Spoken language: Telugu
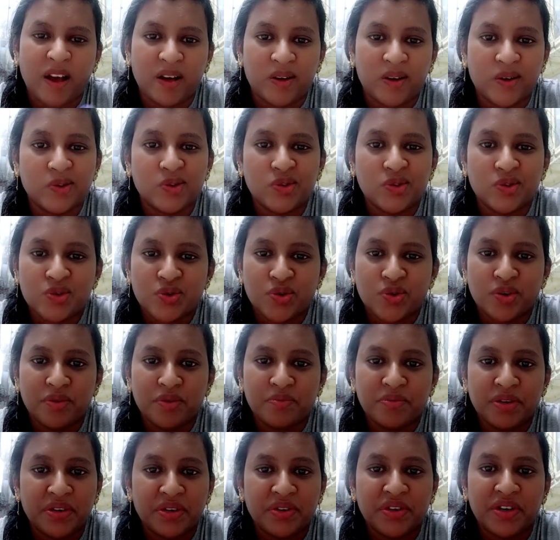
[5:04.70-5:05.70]
ఆలోచించుకోండి
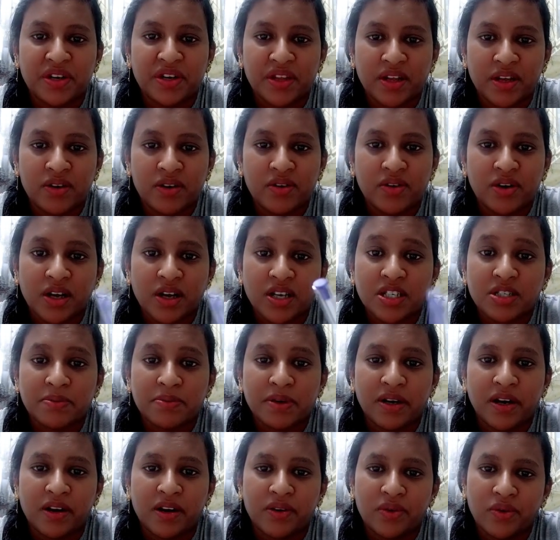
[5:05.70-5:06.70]
మీరు ఇంటి దగ్గర నుండి
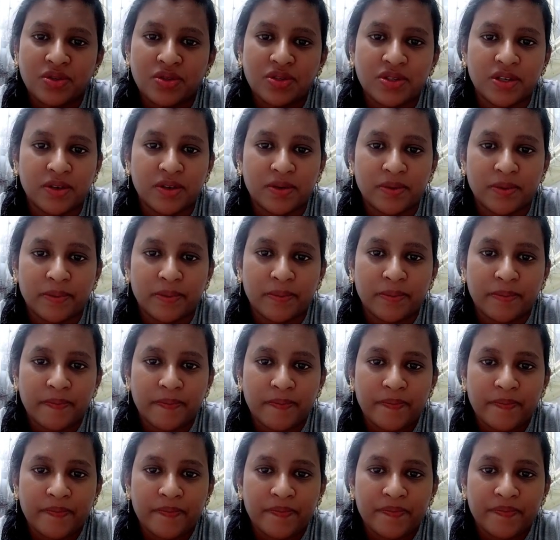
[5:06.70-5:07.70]
కష్టపడడానికి వచ్చారు
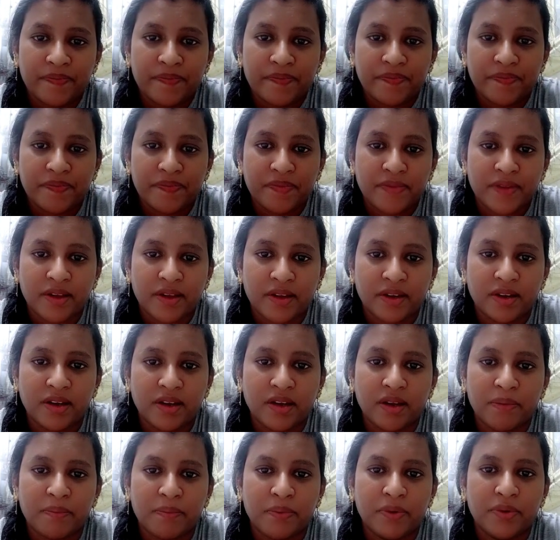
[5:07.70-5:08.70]

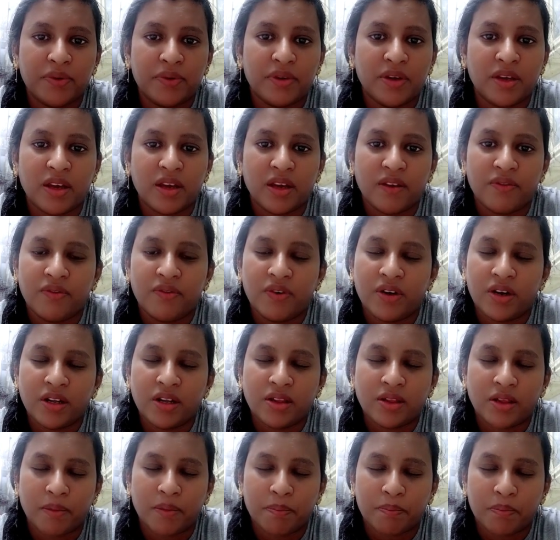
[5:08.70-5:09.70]
నేను ఎప్పుడు ఎవరిని
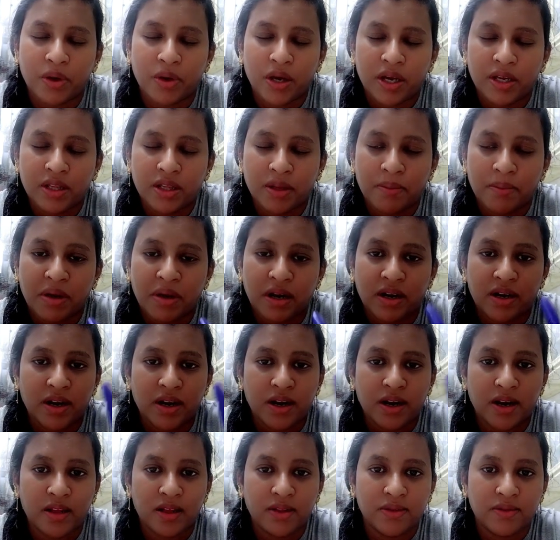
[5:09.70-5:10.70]
తప్పు అయితే
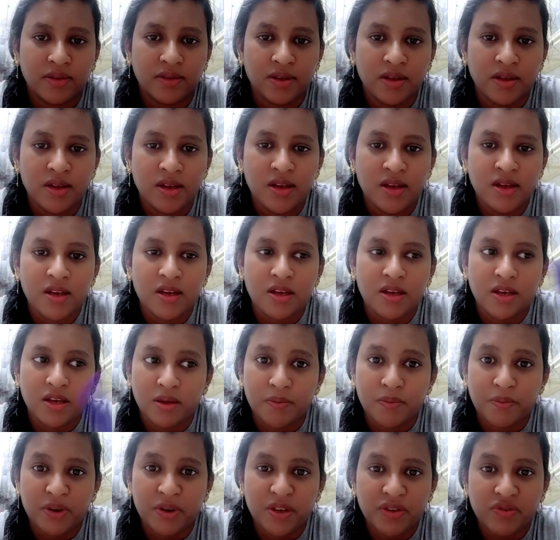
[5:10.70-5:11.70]
మాట్లాడలేదు
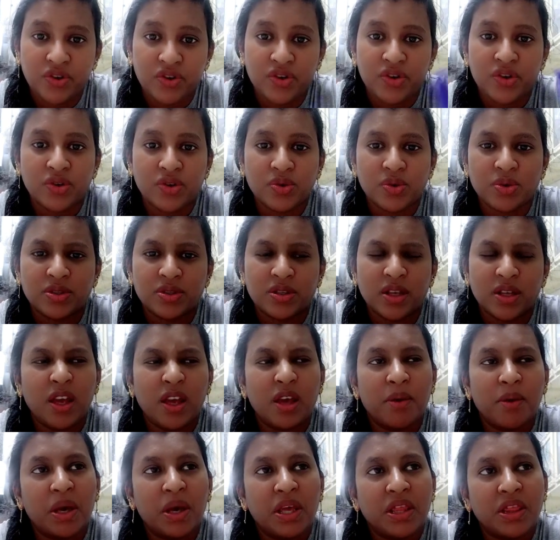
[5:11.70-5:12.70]
ఇప్పుడు ఈ వీడియో చూస్తే
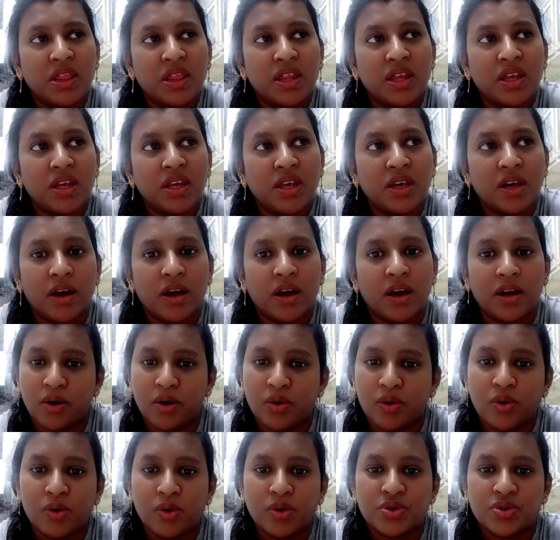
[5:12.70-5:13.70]
ఏమైంది అని
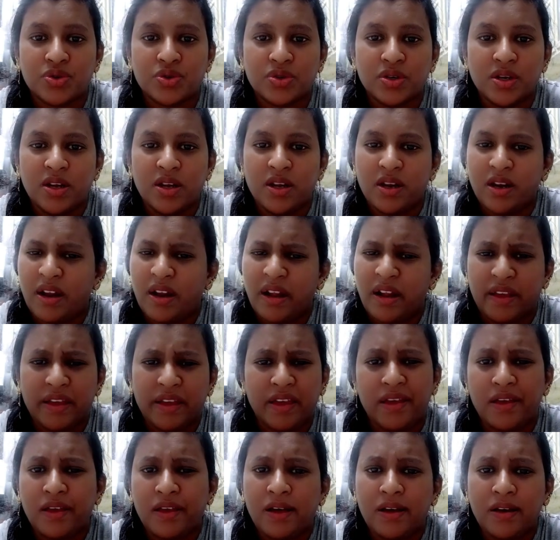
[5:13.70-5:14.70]
అనుకోవచ్చు
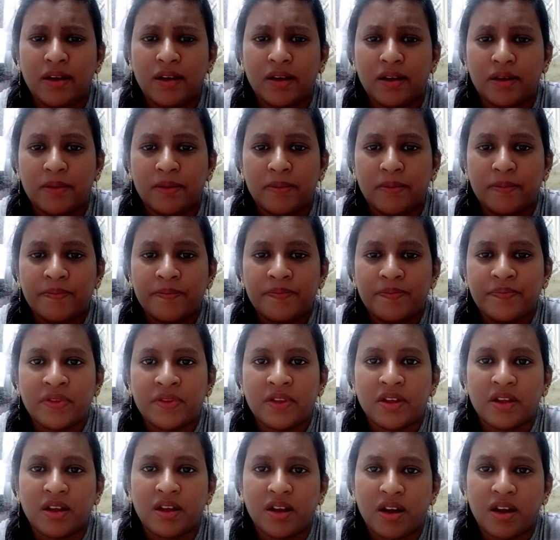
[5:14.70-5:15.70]
నాకేం కాలే
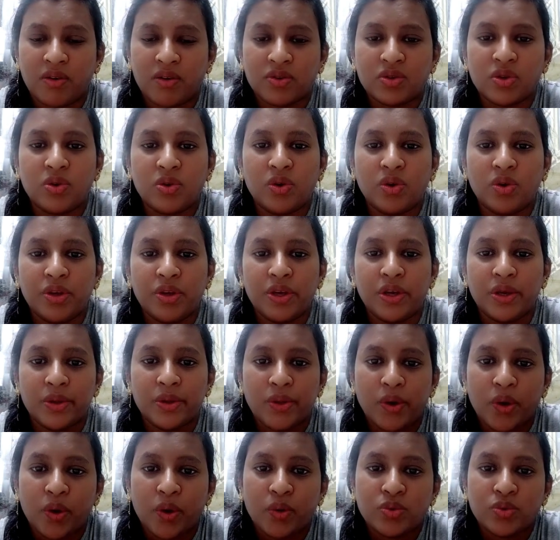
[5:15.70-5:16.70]
కానీ అవతల వాళ్ళు
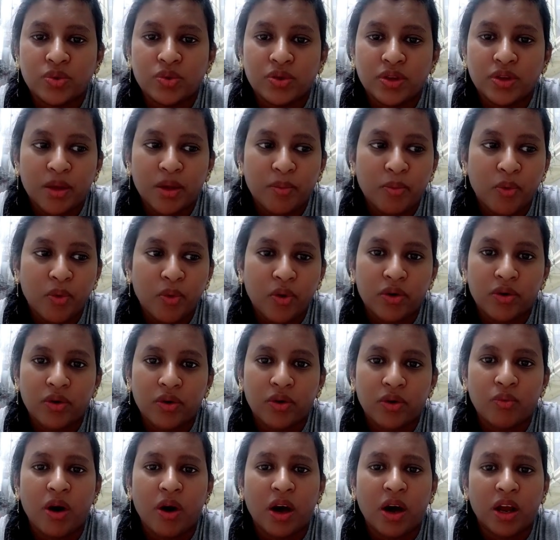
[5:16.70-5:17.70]
ఏదో అవుతుందేమో
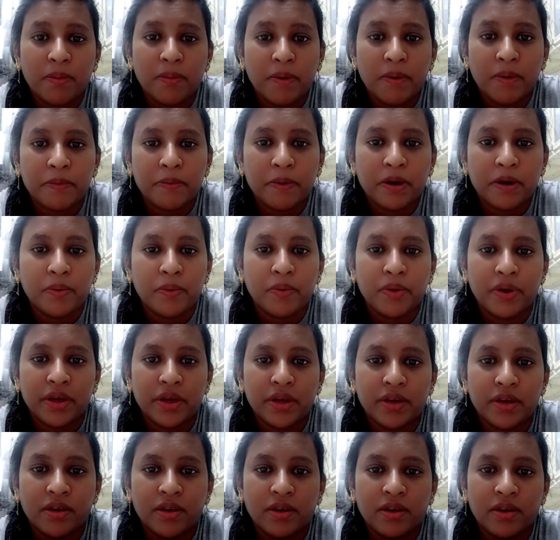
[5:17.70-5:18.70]
అనుకొని వాళ్ళు
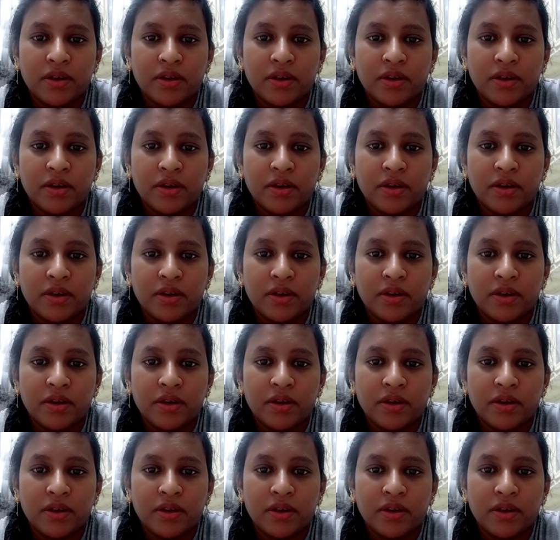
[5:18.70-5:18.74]
భయపడిపోయి